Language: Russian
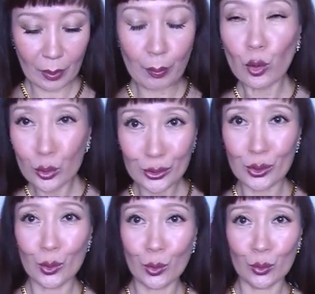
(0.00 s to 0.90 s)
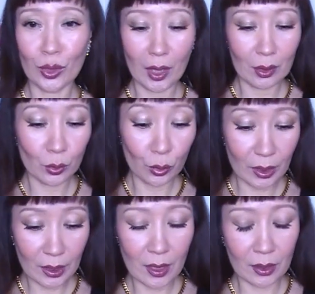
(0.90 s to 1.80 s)
простенькую, да, но
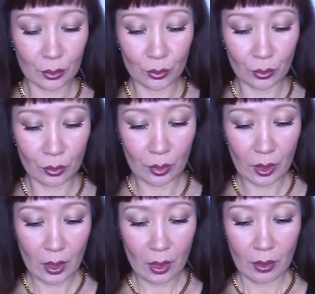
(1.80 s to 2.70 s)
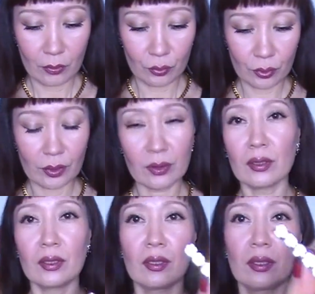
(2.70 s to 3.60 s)
элегантную. Вот,
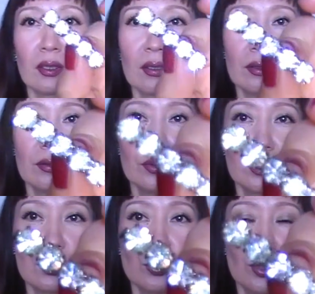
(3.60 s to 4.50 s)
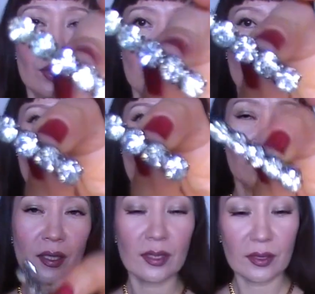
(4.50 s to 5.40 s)
вот она смотрится вот так.
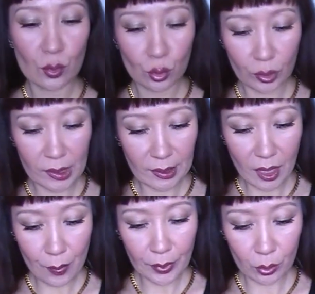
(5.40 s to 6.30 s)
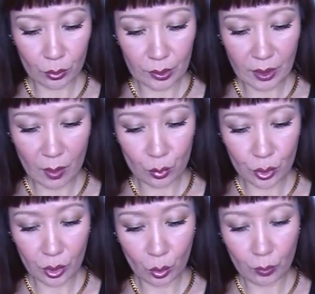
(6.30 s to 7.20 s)
Нравится тем, что есть лапки, то есть
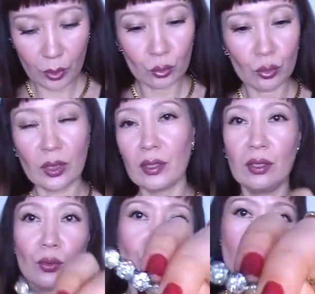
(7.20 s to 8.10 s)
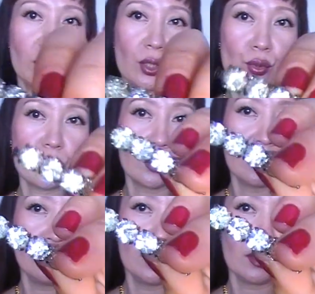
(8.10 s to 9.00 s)
камушки не упадут, они очень хорошо
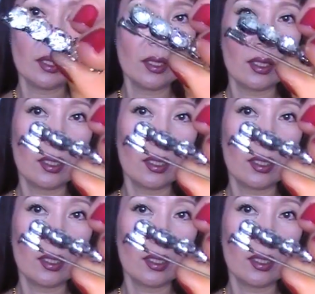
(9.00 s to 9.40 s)
закреплены.